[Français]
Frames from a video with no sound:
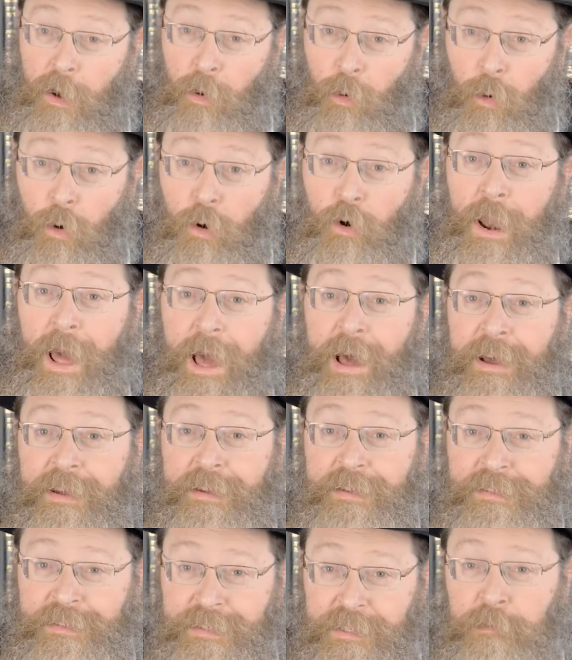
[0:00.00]
un rôle
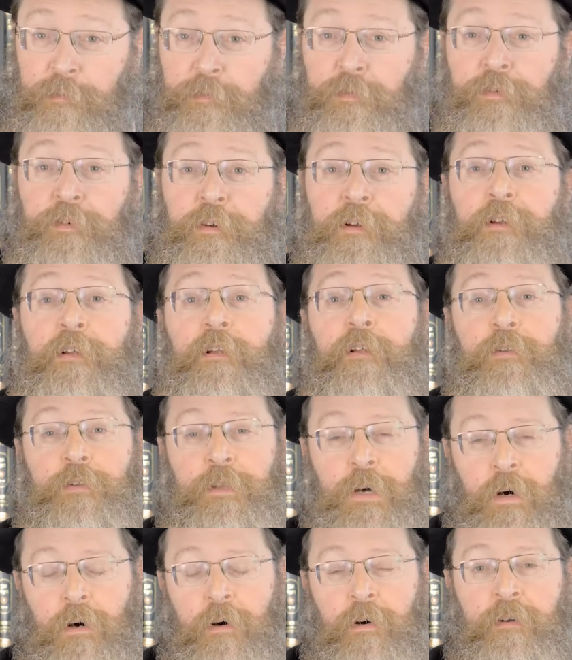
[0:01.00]
actif
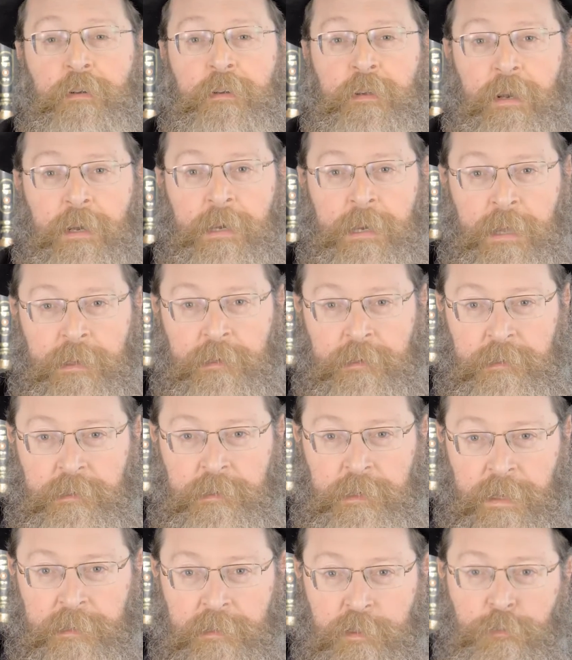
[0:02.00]
dans la,
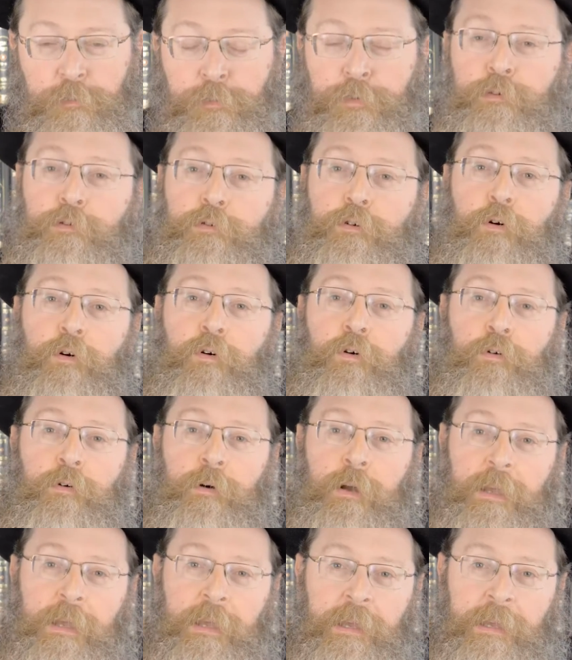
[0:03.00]
diffusion
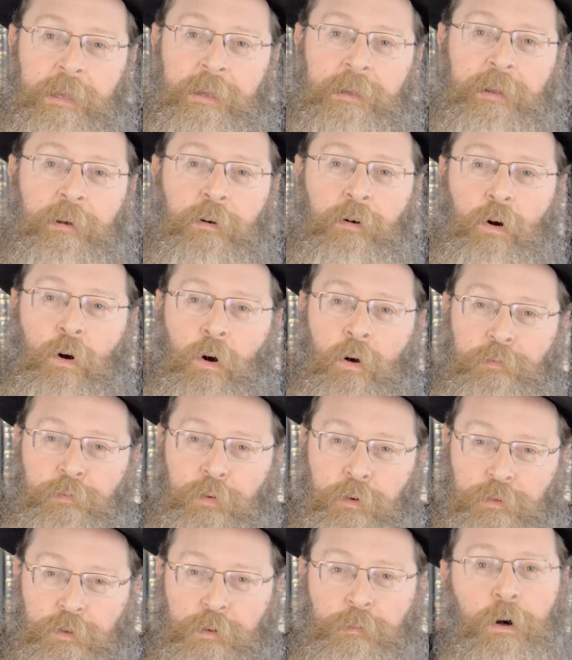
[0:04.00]
et le
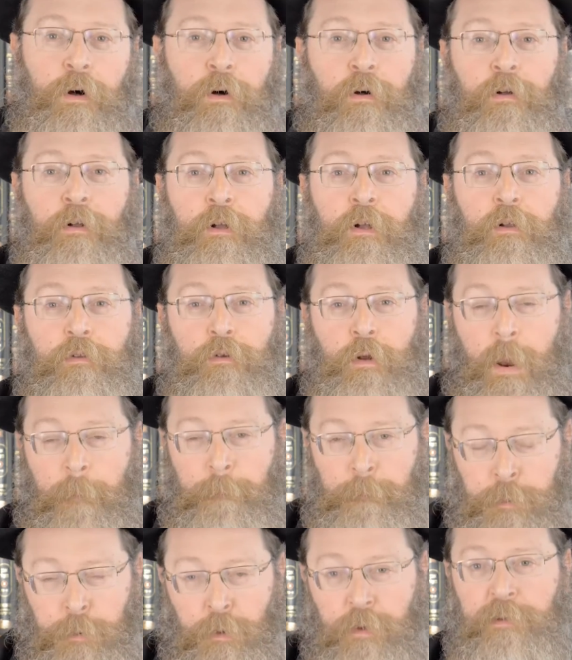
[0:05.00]
renforcement de la
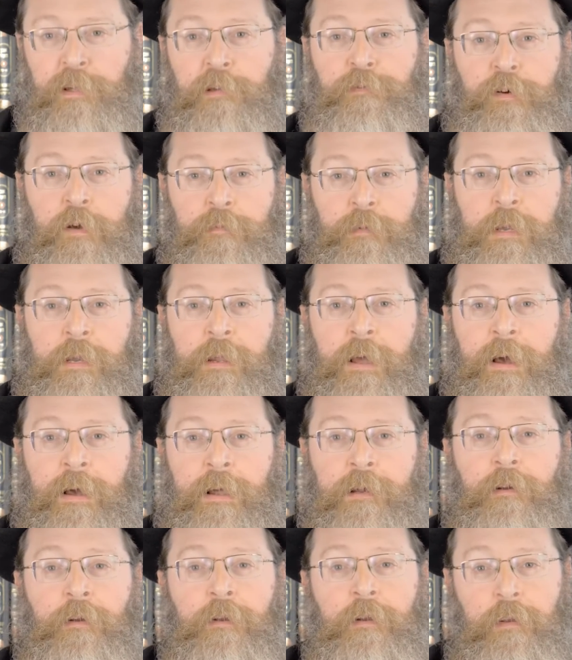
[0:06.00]
pureté
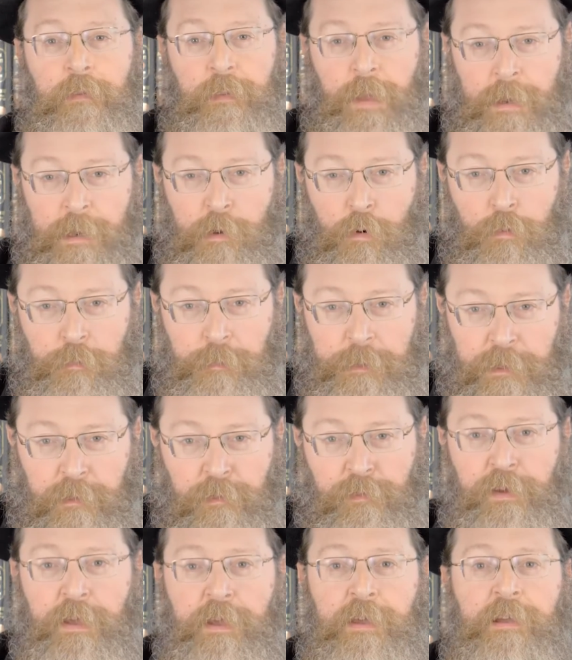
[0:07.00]
familiale, d'aller au
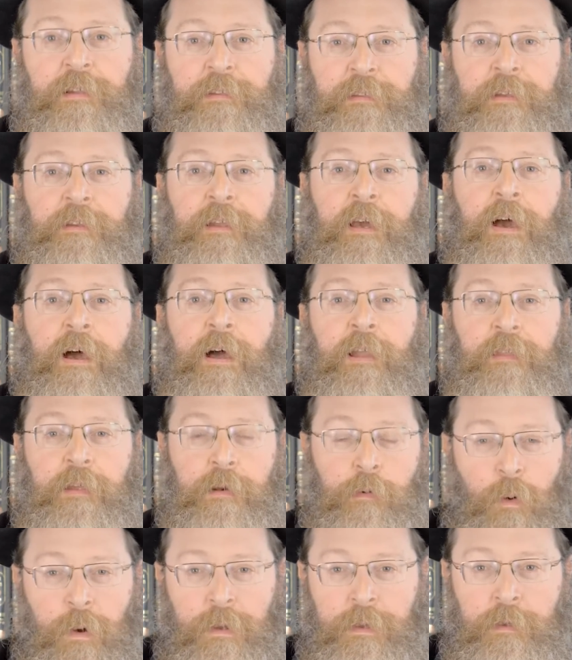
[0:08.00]
mikveh, etc., des
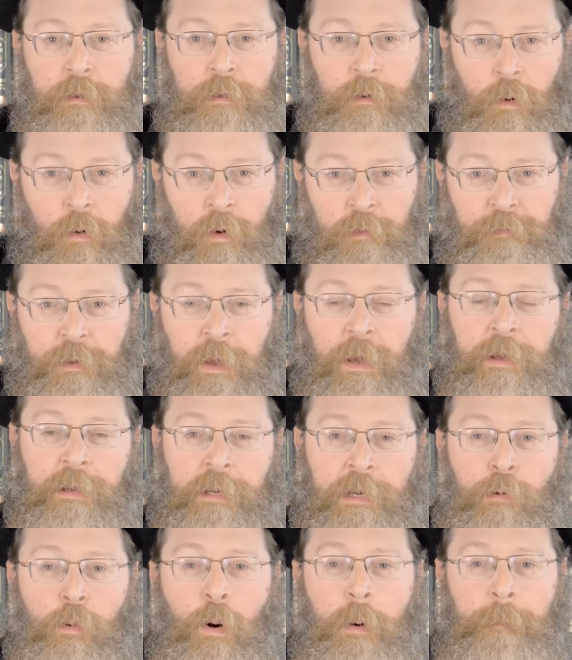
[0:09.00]
lois qui ont à faire avec
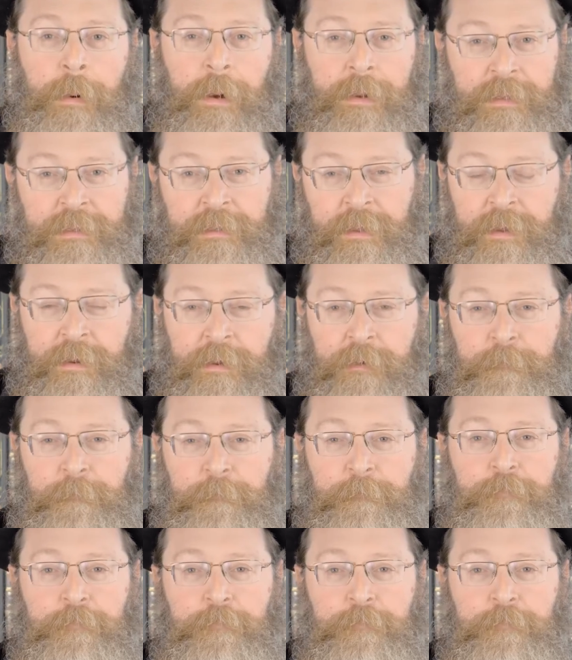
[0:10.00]
les lois maritales.